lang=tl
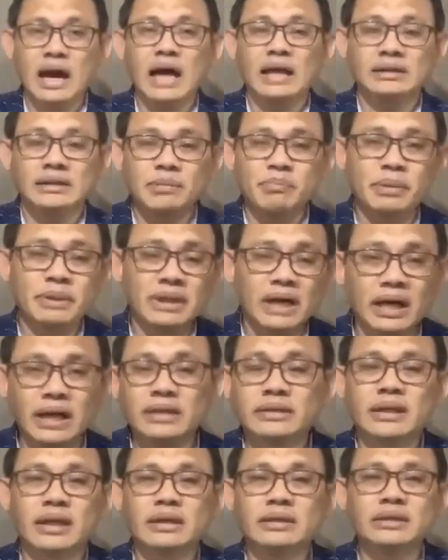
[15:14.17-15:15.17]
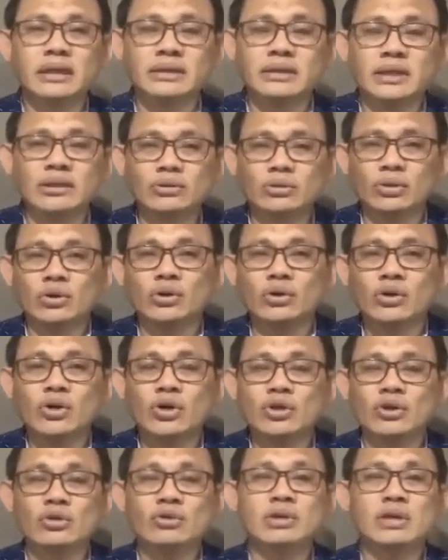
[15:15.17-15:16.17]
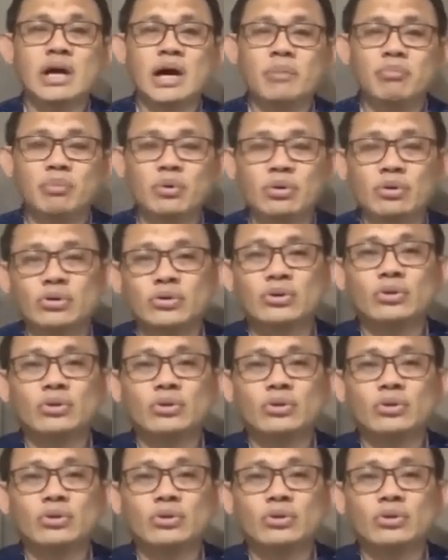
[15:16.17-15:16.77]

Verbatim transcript: at ipinakita rin niya dito yun nga po